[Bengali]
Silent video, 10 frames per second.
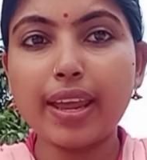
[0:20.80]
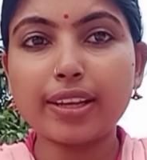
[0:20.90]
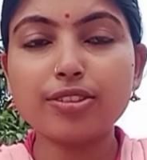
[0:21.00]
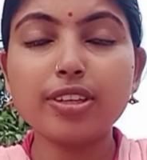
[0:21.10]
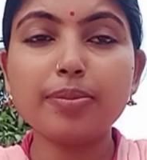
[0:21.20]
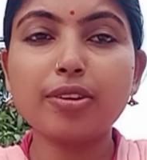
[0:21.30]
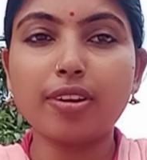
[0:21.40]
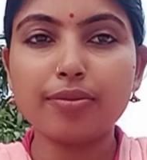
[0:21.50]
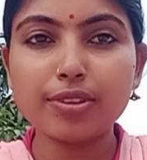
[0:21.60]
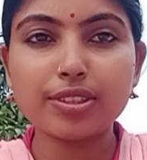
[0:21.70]
অ্যাকচুয়ালি আমি
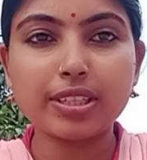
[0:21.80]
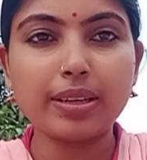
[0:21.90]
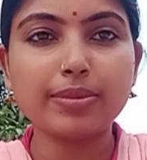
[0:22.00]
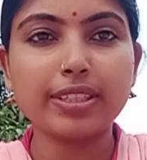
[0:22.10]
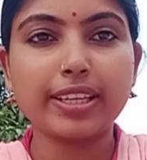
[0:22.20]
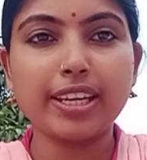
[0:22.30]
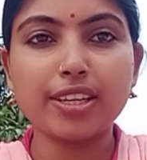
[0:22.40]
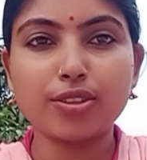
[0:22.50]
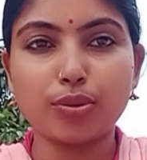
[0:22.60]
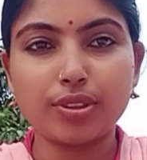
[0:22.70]
কনফিউজ ছিলাম যে কে
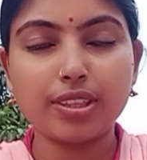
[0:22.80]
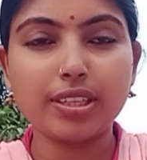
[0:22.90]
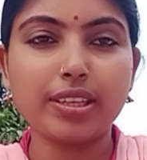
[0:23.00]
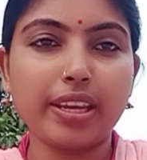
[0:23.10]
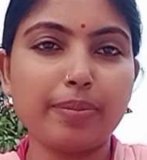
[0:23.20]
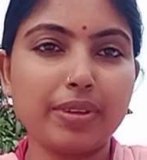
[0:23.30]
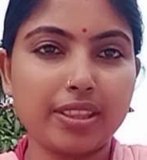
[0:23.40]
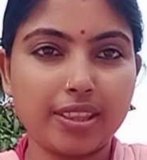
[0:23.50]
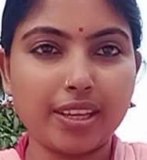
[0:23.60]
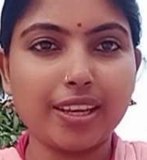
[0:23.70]
সত্যি কে
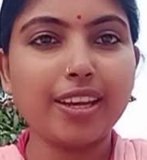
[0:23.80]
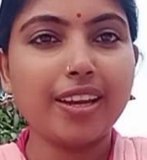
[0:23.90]
মিথ্যে